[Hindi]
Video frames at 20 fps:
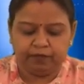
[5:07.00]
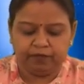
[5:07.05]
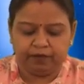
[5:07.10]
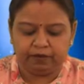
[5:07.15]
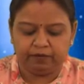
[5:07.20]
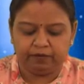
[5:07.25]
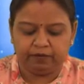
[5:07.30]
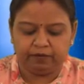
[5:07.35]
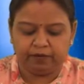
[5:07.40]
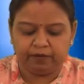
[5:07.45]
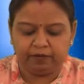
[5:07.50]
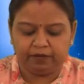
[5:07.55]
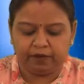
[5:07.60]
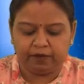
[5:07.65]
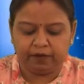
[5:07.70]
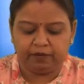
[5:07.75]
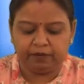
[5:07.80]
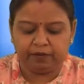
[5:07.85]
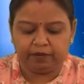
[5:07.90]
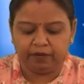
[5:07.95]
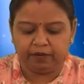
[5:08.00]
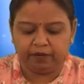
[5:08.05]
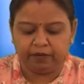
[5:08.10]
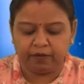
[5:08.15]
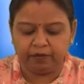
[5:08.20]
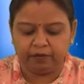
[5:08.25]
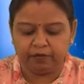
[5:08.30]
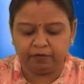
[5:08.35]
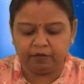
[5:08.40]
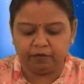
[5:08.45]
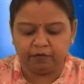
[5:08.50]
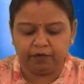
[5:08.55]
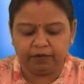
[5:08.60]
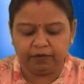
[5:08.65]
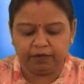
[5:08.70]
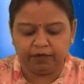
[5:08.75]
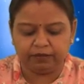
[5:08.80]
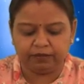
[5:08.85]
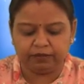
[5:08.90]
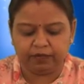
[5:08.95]
या किसी डिजाइन में अगर आप इसको
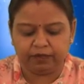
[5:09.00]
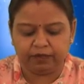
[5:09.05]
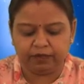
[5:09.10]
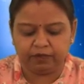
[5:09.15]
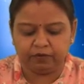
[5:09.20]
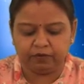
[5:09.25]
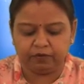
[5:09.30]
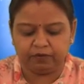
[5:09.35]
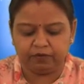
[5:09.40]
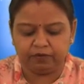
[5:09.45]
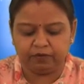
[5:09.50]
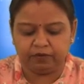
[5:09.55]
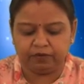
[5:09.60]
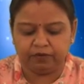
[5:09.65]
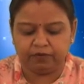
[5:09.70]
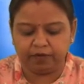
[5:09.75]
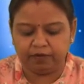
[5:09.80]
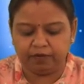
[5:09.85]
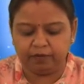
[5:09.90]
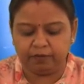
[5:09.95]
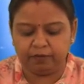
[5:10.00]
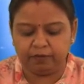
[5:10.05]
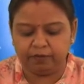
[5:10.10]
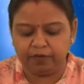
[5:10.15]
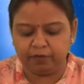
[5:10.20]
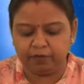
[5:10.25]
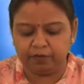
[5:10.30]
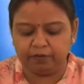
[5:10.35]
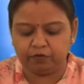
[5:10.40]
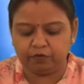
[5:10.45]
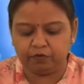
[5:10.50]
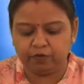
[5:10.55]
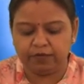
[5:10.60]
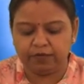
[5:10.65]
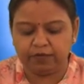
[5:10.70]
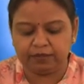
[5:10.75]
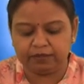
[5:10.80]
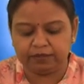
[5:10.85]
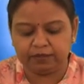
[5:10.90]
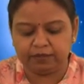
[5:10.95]
बनाना चाह रहे हैं तो किसी डिजाइन में भी आप इसको
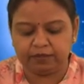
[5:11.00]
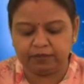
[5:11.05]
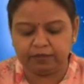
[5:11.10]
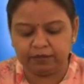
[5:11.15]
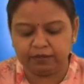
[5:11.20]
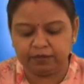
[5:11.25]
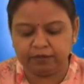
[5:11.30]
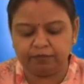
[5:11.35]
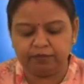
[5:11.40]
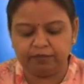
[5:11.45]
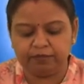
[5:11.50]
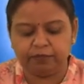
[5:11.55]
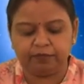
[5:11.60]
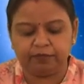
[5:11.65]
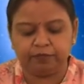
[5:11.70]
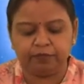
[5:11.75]
बना सकते हैं